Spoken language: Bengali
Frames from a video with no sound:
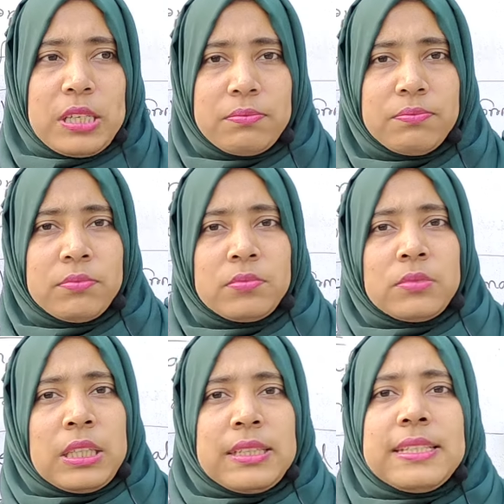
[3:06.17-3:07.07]
যে
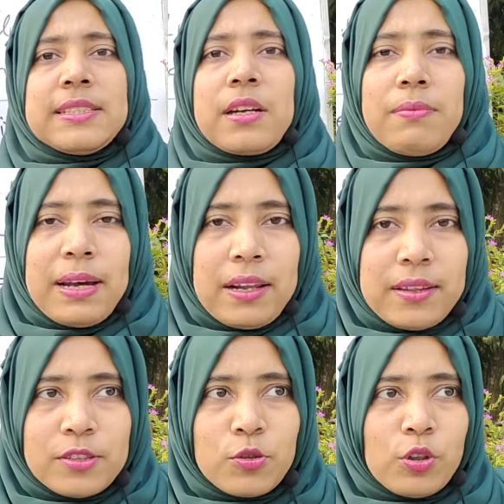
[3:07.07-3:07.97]
ডিজিটাল
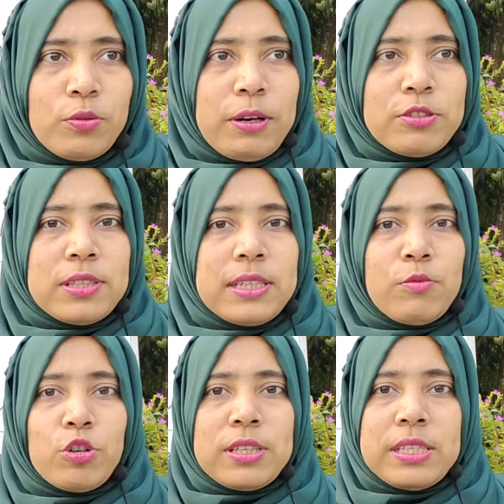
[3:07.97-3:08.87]
বাংলাদেশ অথবা হচ্ছে
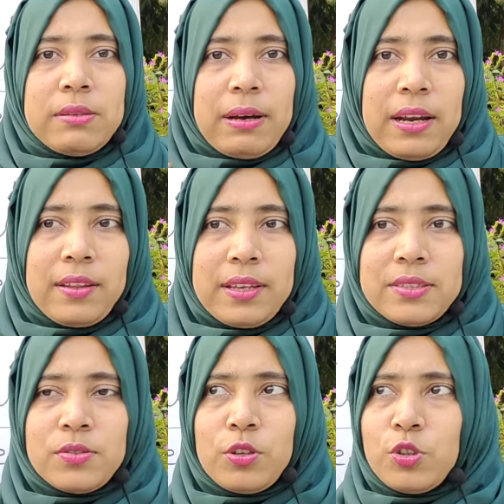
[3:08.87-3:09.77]
ডেমোক্রেসি ইন
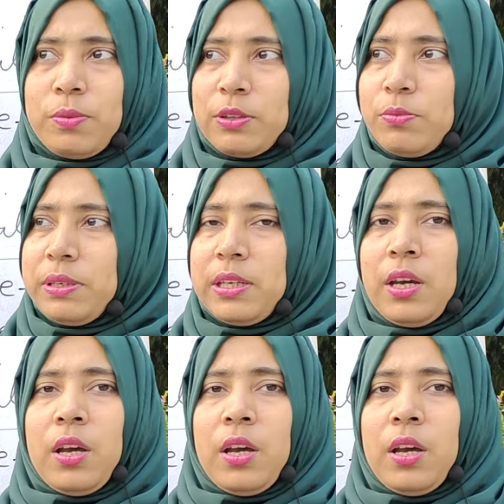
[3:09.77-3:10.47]
বাংলাদেশ অথবা তুমি